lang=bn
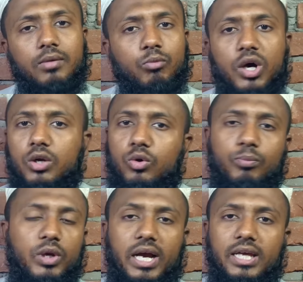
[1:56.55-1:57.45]
মহান
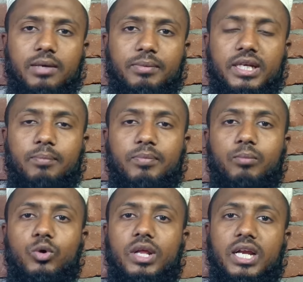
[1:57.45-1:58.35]
রব্বুল আলমিন আপনার
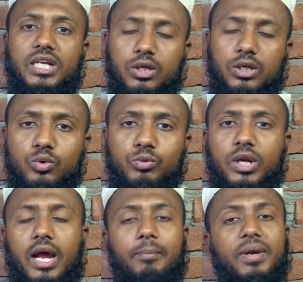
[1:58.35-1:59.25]
মনের আশাগুলো
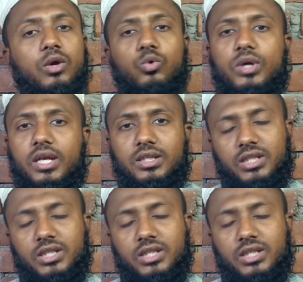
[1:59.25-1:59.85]
মনের আবেগগুলোকে আল্লাহ